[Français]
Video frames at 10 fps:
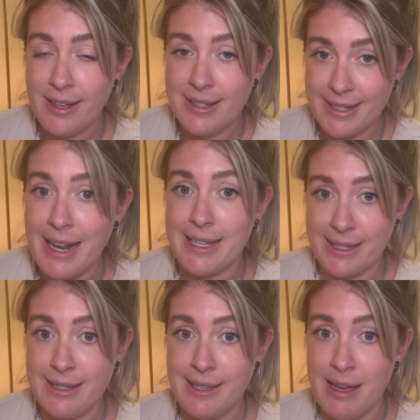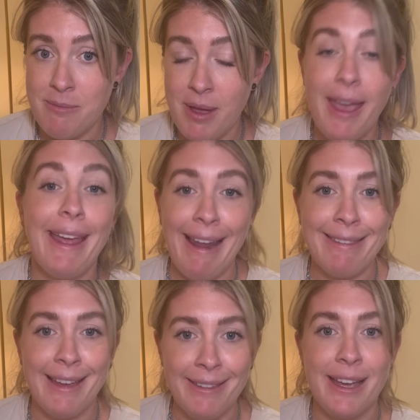c'est la sixième et la
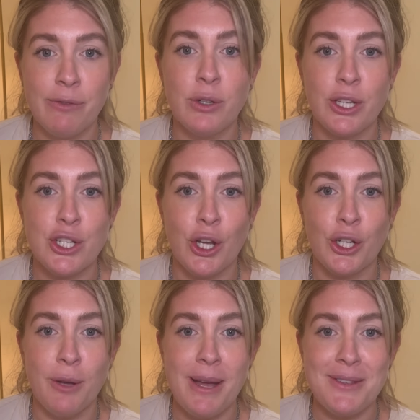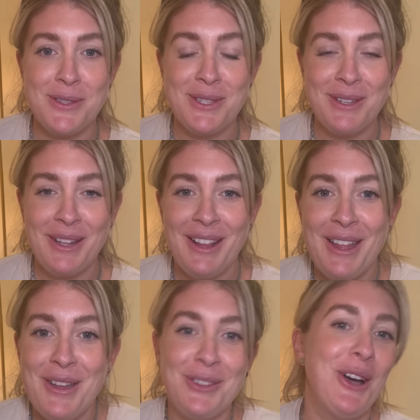dernière fois que je le recommence.
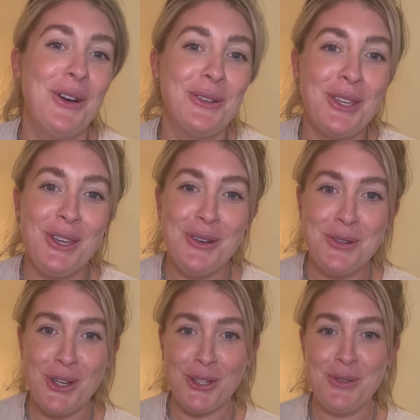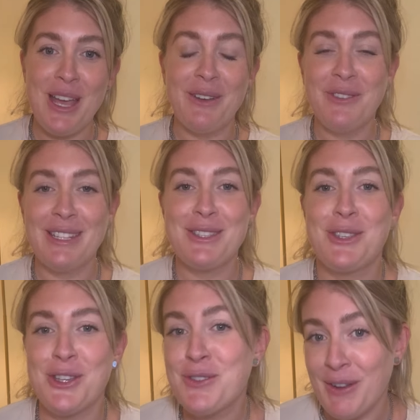Donc, aujourd'hui, en fait, ce
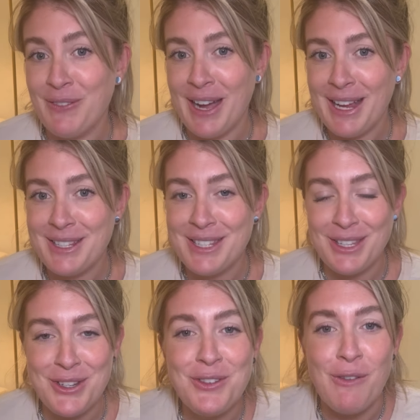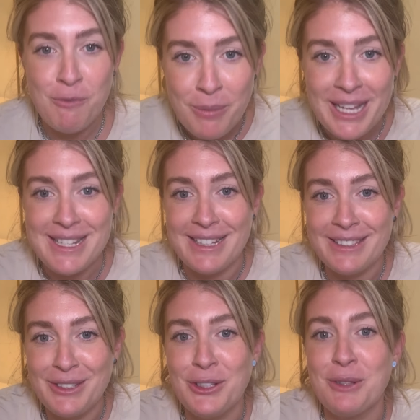que je vais faire, c'est que je vais vous
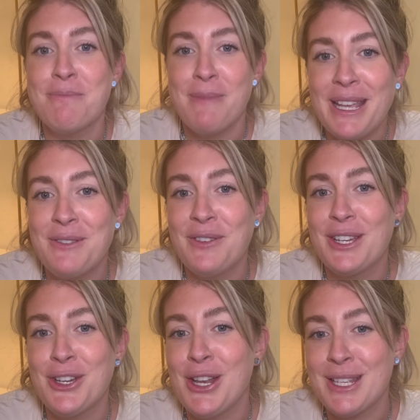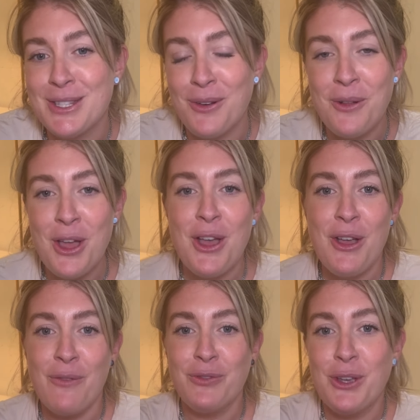présenter notre magnifique collection
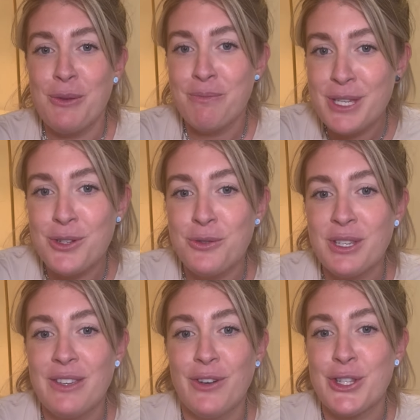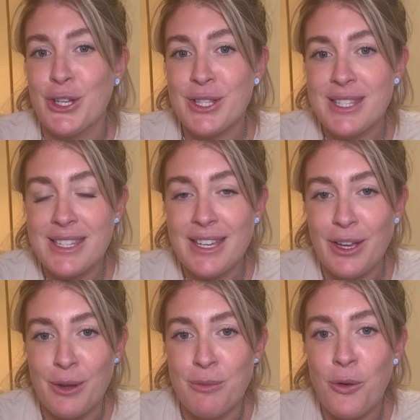de bijoux qui va sortir
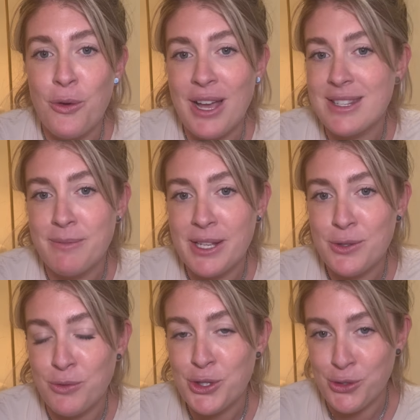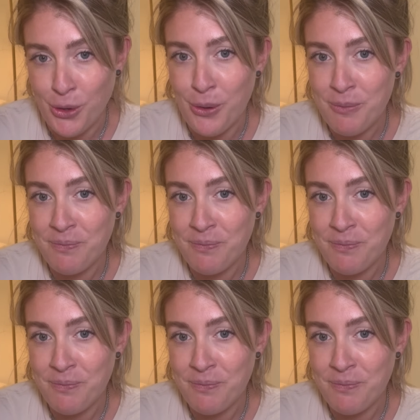euh, au lancement du mois de juin.